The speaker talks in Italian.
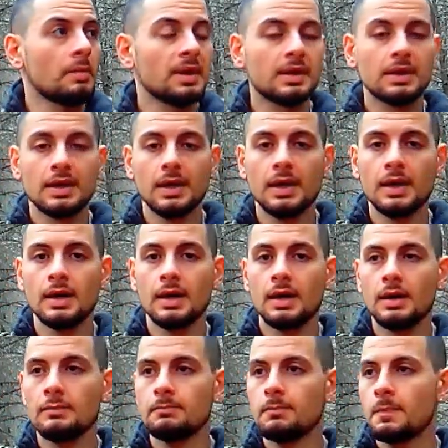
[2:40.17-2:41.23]

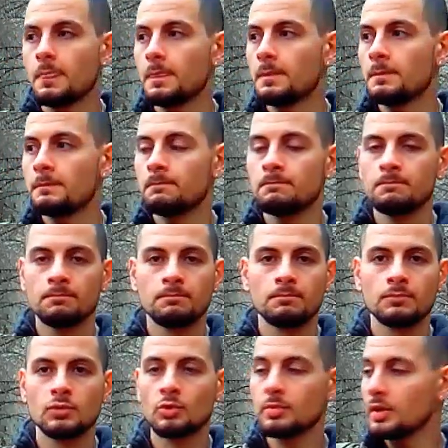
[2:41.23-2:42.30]
perché mh,
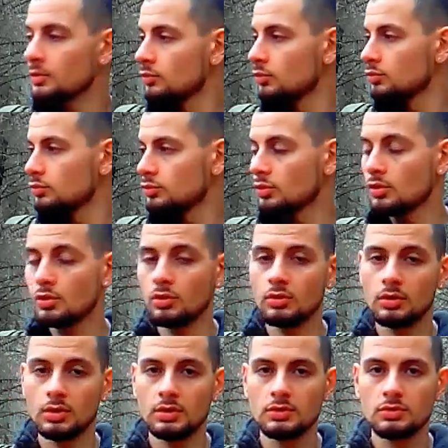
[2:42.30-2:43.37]
soprattutto
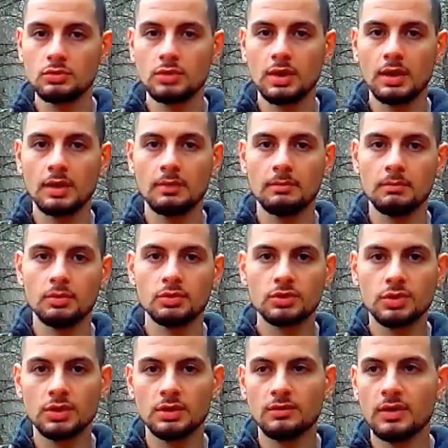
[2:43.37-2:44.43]
in zone
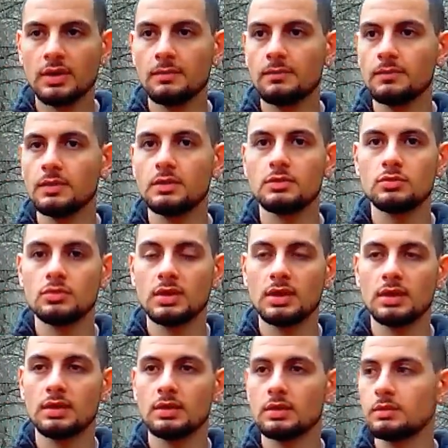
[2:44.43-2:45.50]
boschive in
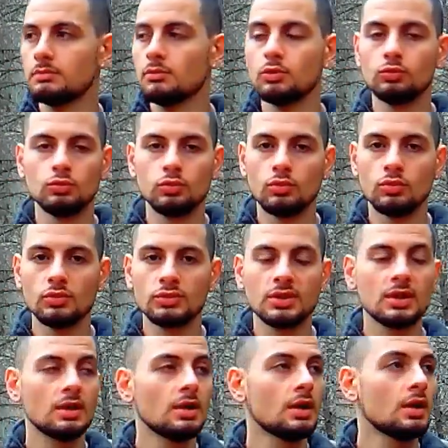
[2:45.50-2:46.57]
zone
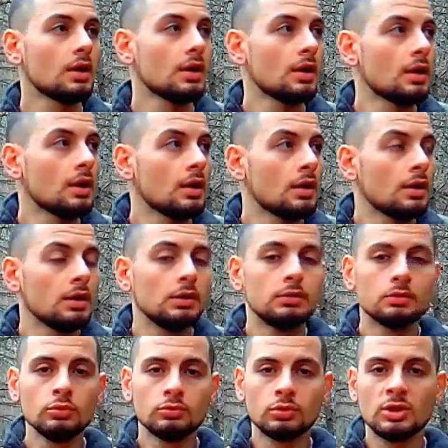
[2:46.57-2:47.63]
montuose
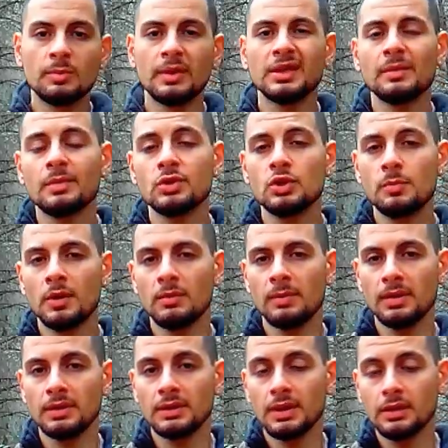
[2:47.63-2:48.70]
il tutto dipende
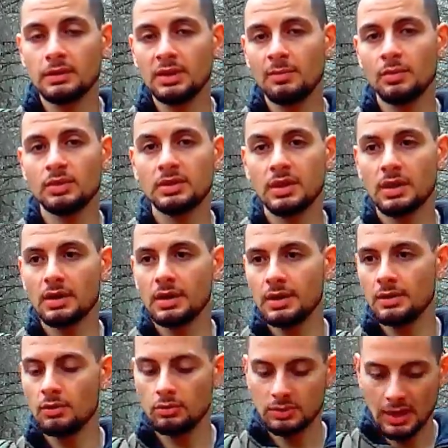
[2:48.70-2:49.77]
principalmente dal tipo di
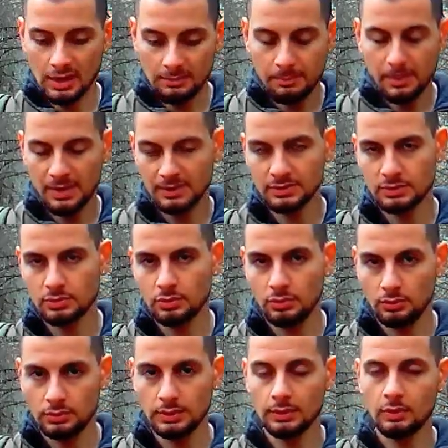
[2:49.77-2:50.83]
terreno, dal
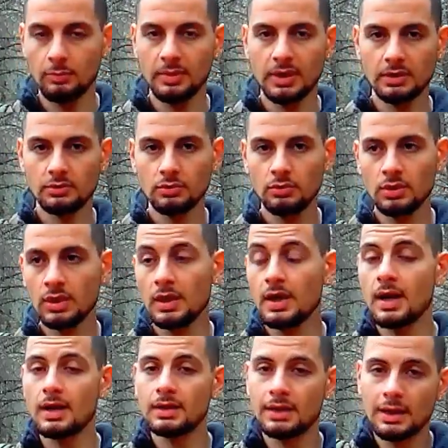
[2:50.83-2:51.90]
passo
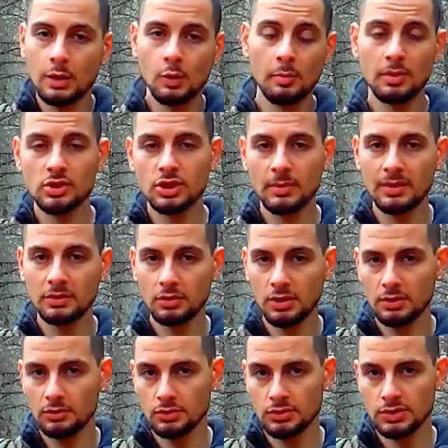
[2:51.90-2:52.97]
dell'operatore e dall'equipaggiamento
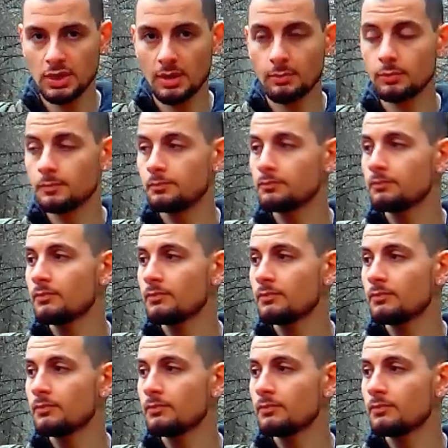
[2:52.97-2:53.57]
che indossiamo.